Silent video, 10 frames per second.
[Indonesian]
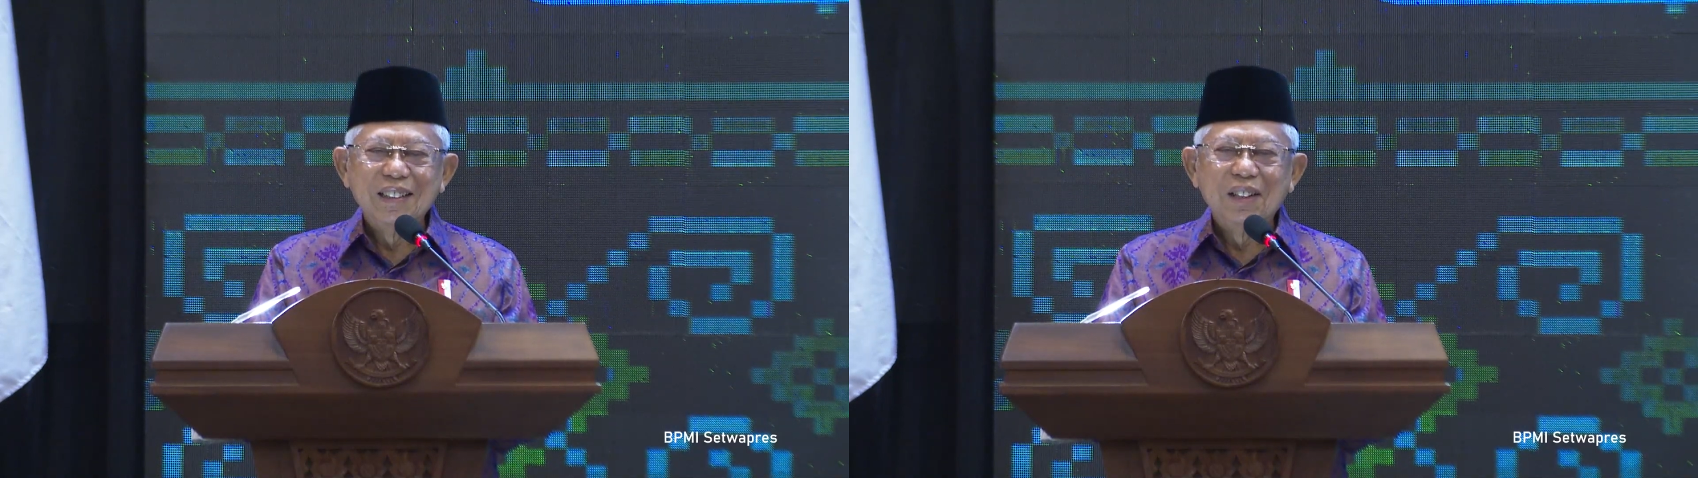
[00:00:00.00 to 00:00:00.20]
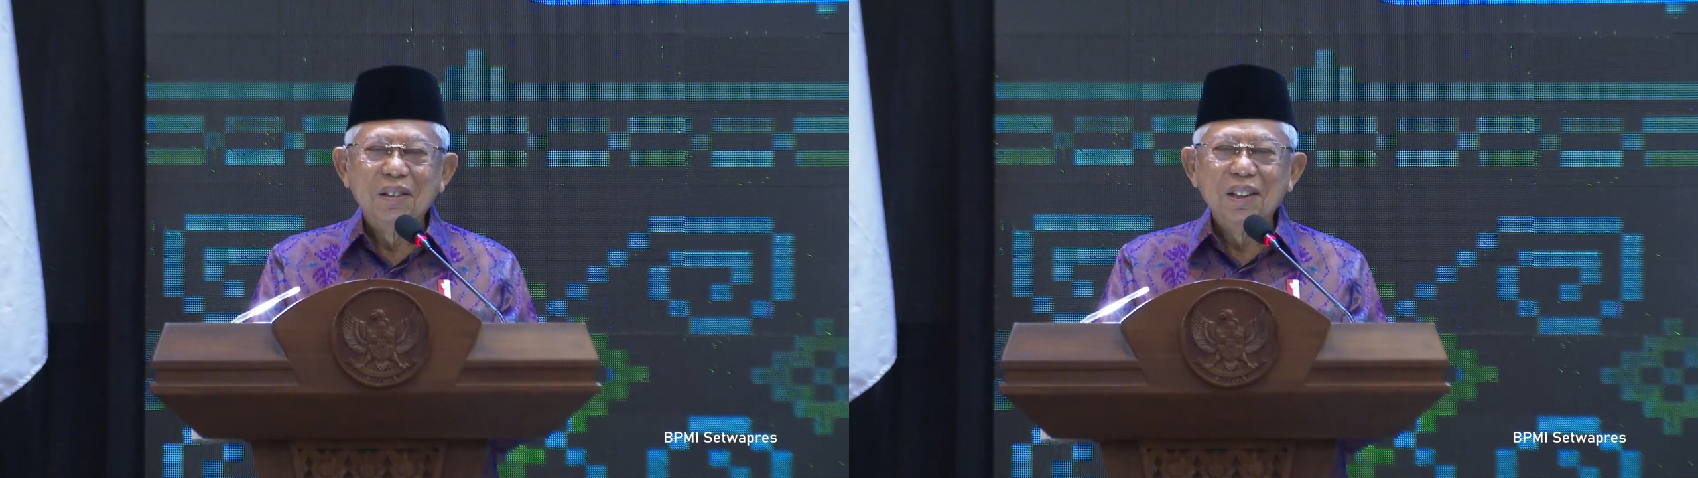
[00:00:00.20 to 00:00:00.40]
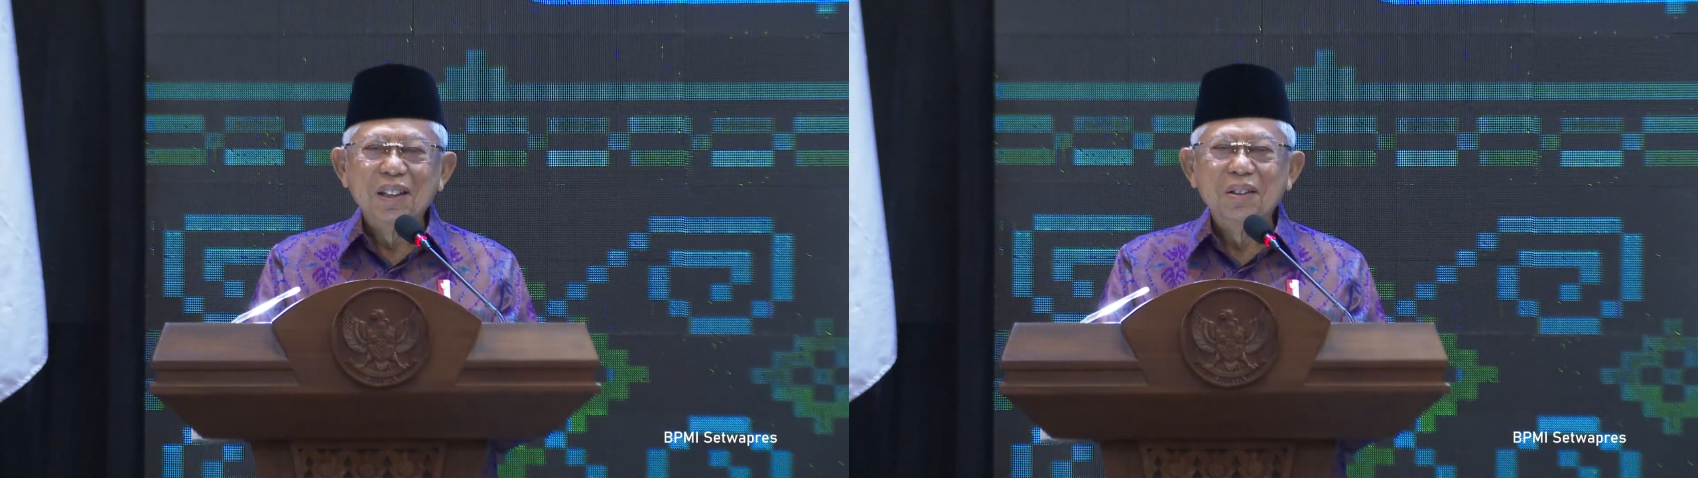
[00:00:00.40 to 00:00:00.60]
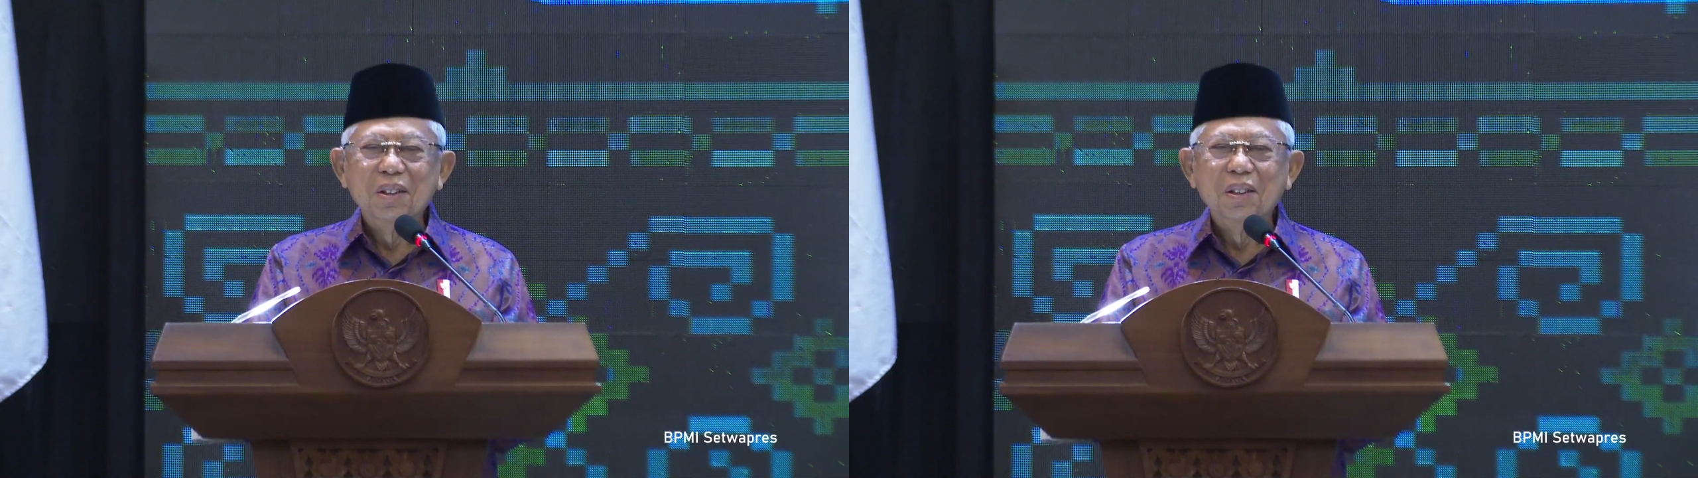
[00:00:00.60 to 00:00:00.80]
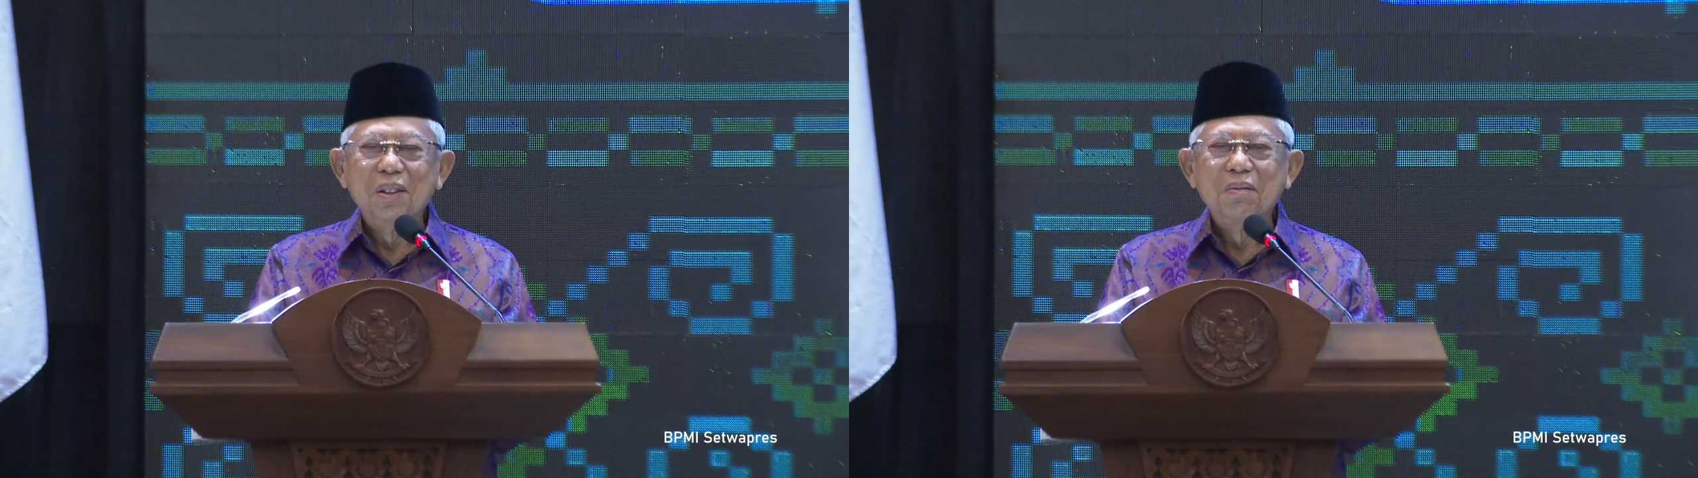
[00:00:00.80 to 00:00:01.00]

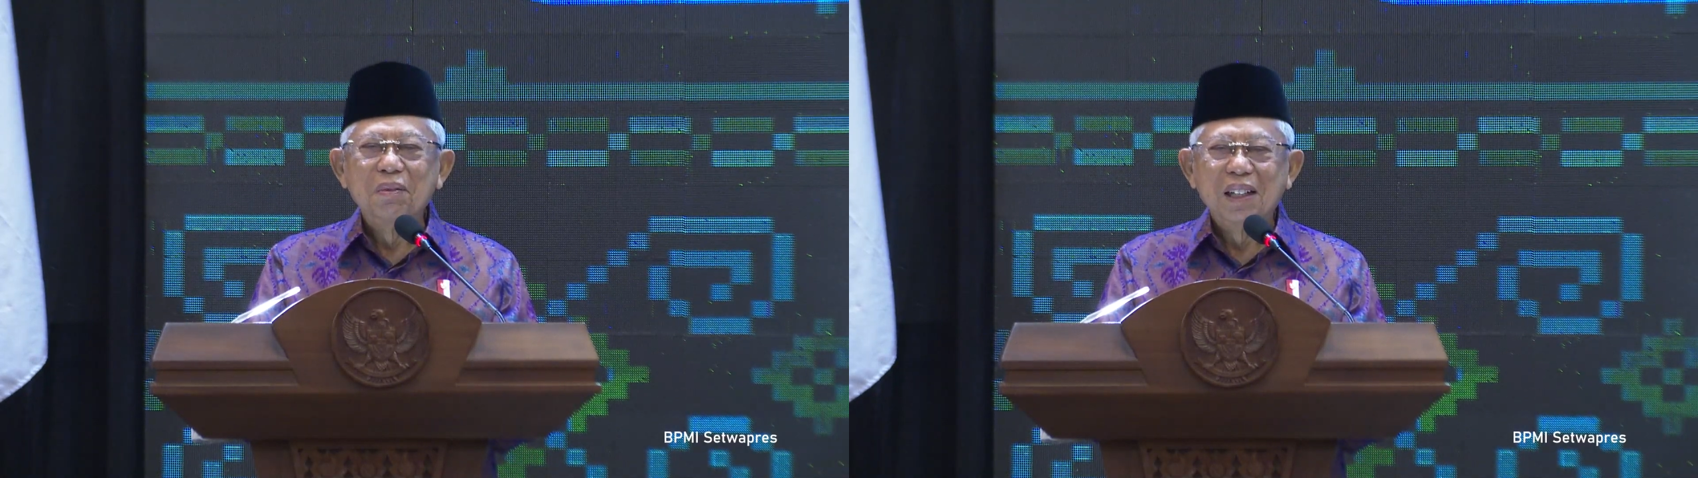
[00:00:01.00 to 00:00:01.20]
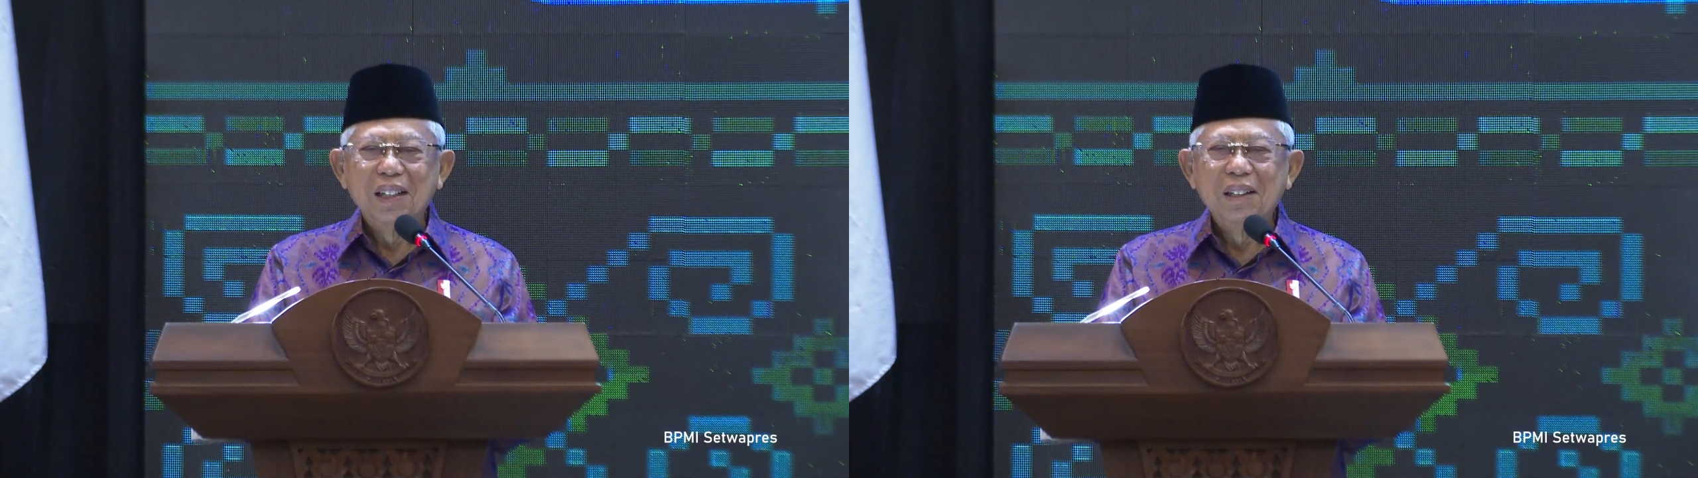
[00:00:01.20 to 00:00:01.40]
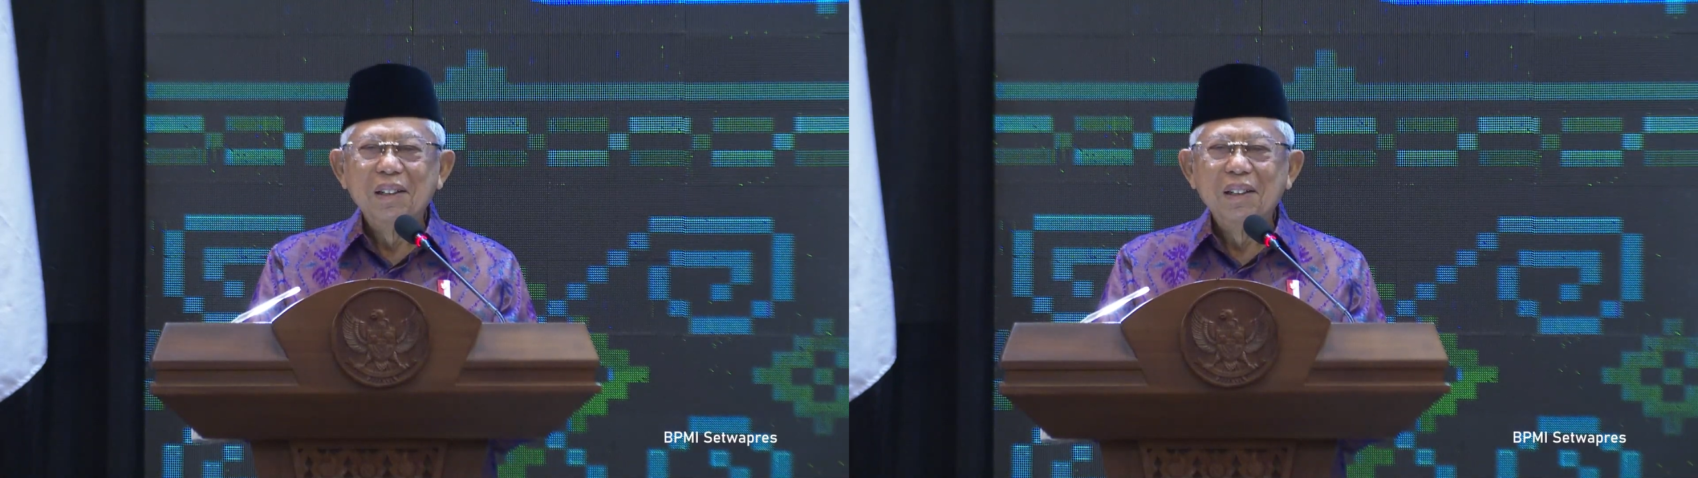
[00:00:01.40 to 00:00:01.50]
tauhidul ummah,